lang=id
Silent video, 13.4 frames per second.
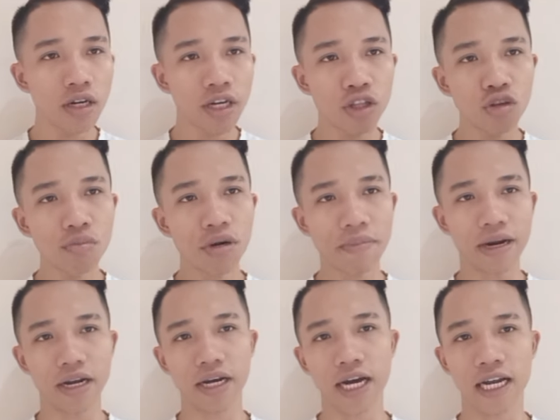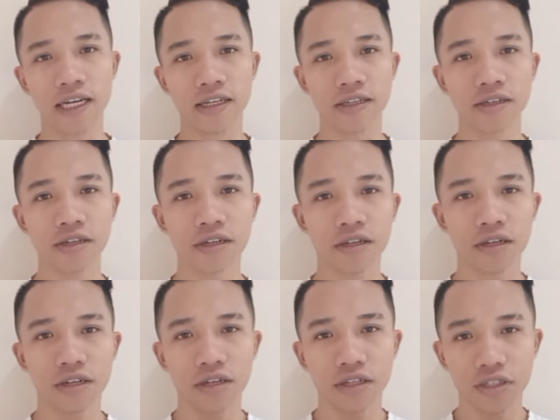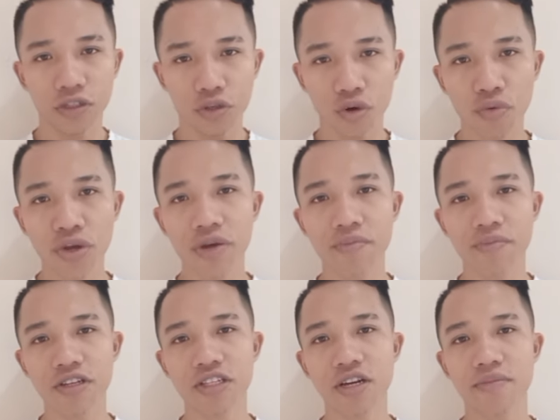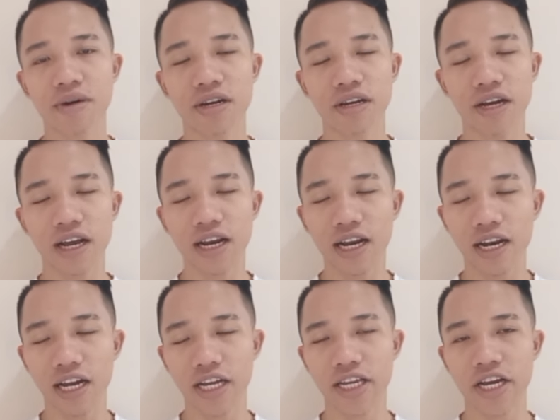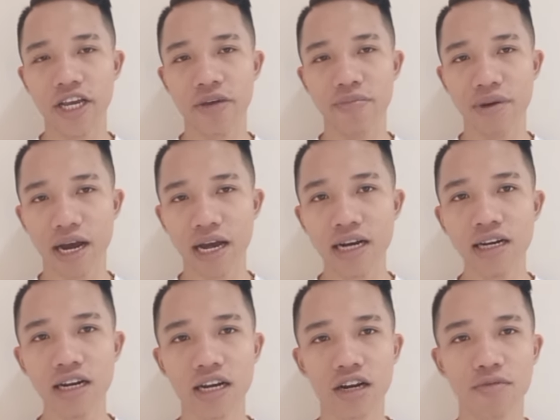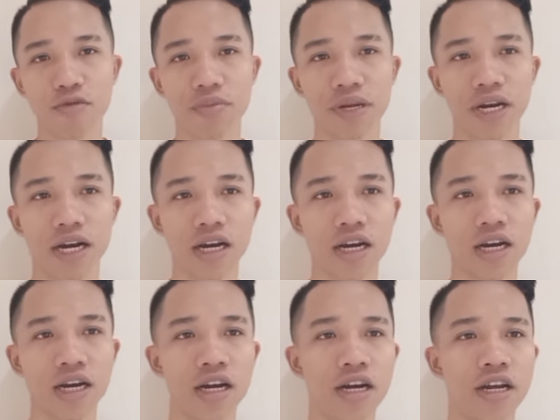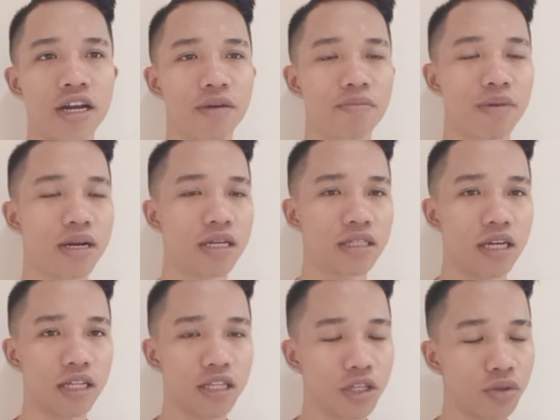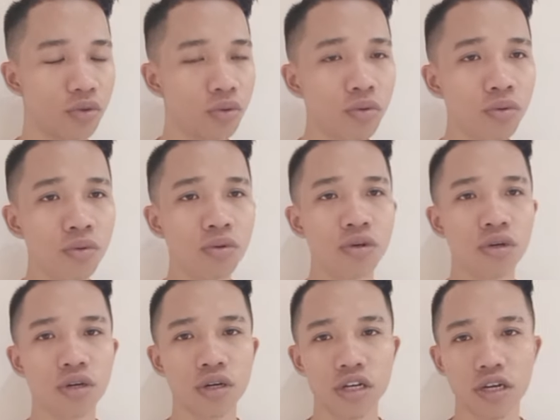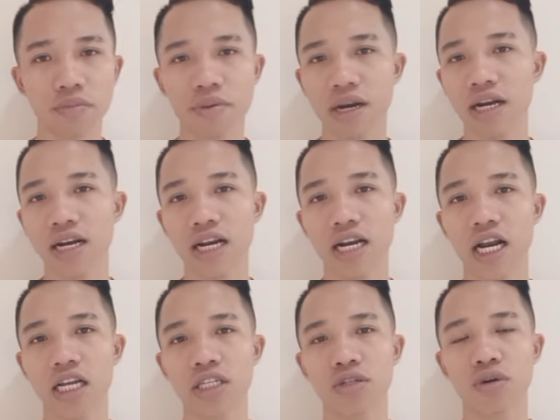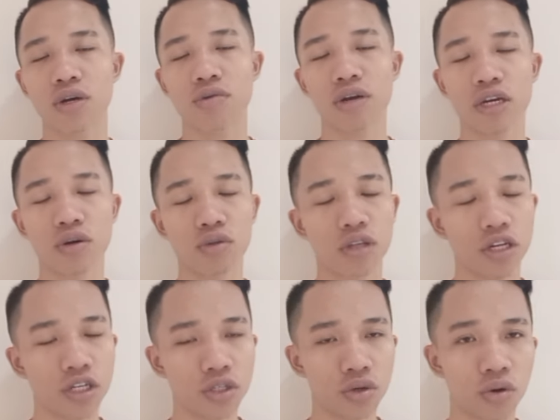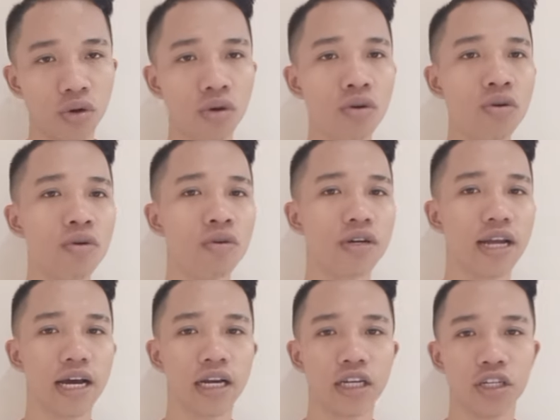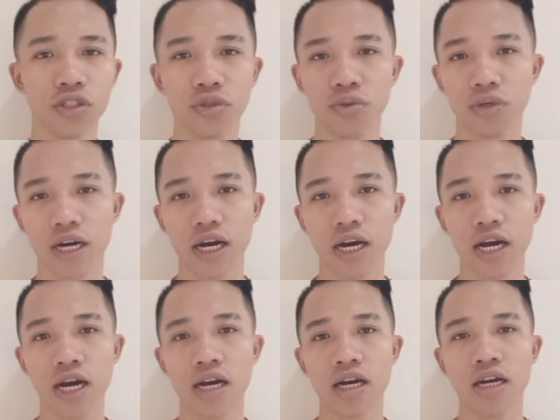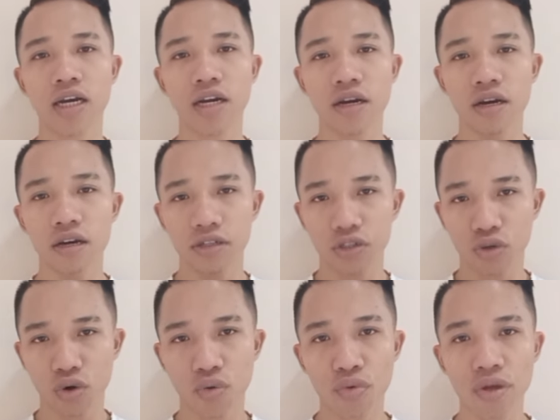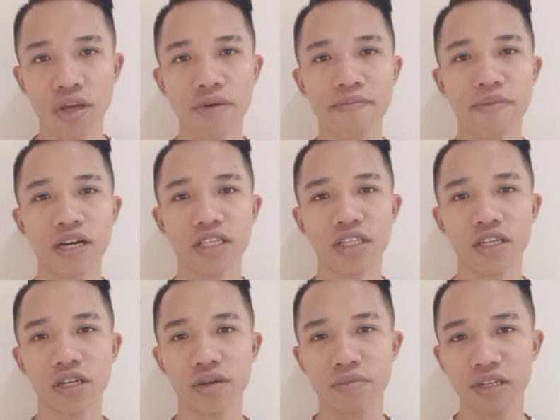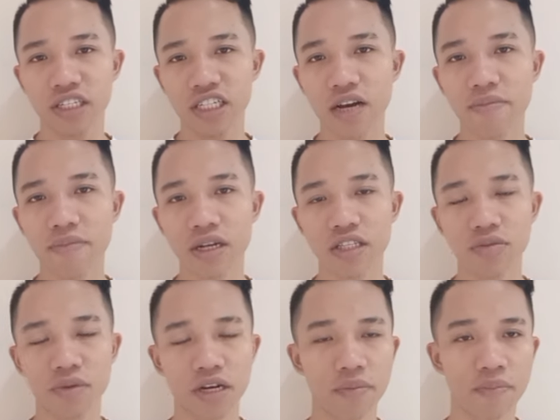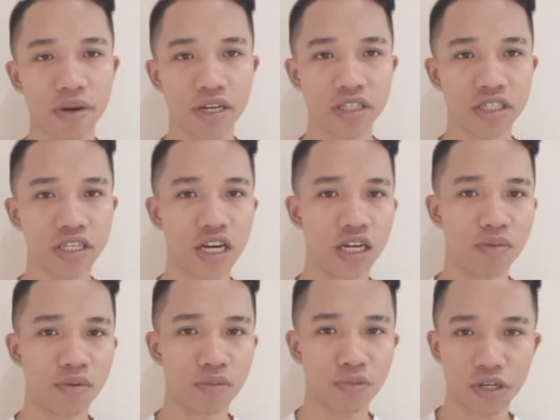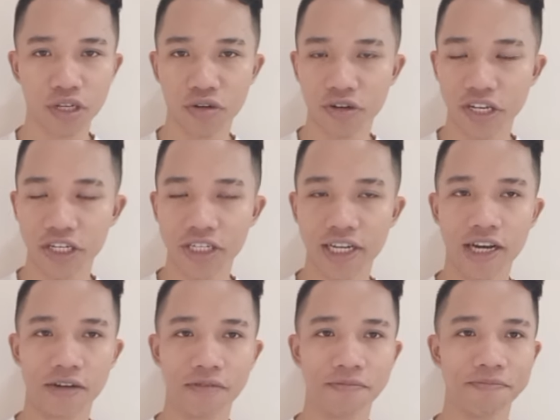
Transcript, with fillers: Itu berbarengan. Jokowi bersama dengan anaknya Gibran Raka Bumi Raka yang pada saat itu Gibran adalah seorang wali kota di Solo dan juga Jokowi masih menjabat sebagai Presiden Republik Indonesia